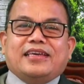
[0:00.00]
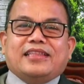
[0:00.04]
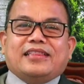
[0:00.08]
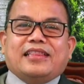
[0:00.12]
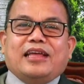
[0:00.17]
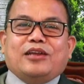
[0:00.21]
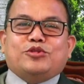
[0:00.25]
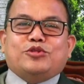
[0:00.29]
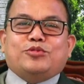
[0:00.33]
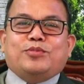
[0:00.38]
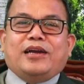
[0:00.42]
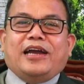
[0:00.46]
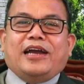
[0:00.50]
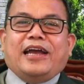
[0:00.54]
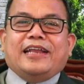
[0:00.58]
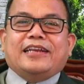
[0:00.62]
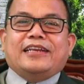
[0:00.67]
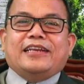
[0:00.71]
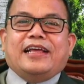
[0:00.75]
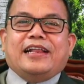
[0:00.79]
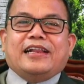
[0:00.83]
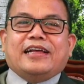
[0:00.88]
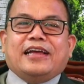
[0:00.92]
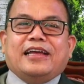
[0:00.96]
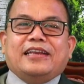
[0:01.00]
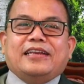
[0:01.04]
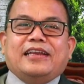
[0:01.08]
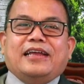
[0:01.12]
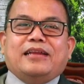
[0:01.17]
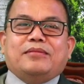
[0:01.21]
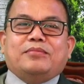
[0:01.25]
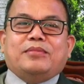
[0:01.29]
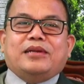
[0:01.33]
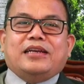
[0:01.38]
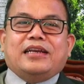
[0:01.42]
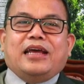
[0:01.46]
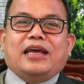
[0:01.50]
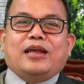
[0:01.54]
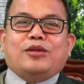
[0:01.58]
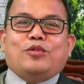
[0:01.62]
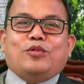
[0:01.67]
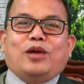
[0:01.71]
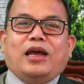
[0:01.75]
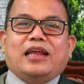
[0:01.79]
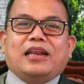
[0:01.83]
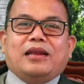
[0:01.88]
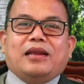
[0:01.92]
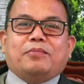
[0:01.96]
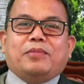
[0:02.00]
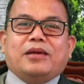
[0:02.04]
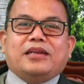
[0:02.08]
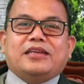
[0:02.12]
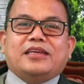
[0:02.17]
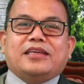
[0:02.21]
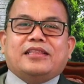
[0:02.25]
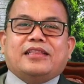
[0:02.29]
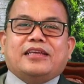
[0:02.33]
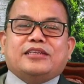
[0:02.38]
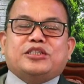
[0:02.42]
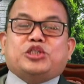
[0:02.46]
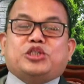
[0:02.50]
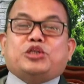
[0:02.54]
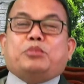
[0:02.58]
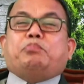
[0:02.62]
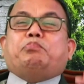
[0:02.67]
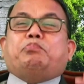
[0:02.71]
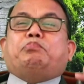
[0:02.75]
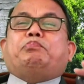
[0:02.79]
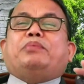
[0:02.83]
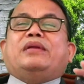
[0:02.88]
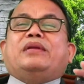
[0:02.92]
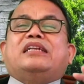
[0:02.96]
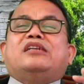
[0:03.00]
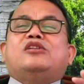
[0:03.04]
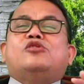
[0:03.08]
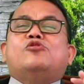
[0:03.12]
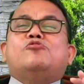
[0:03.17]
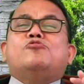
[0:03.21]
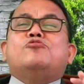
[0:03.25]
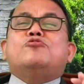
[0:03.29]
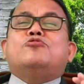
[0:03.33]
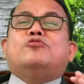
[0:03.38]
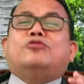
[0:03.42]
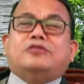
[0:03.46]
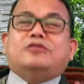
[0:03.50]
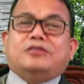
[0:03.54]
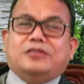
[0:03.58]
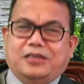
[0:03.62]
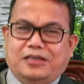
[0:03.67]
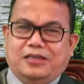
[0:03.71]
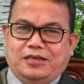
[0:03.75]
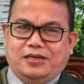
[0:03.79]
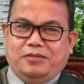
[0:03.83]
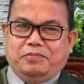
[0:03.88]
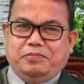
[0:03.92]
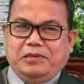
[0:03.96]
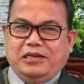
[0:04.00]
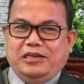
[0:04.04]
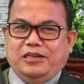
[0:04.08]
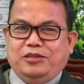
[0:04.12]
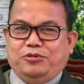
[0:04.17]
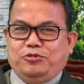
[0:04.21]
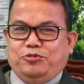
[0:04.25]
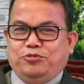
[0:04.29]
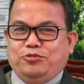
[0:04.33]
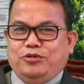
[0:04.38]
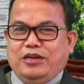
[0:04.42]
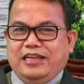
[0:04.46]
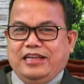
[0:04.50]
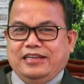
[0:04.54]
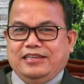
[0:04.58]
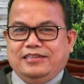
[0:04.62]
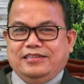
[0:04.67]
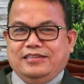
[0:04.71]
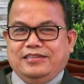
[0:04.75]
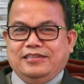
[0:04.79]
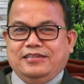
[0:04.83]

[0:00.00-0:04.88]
kita harus mengandalkan dan menaruh harapan kita sepenuhnya kepada Tuhan.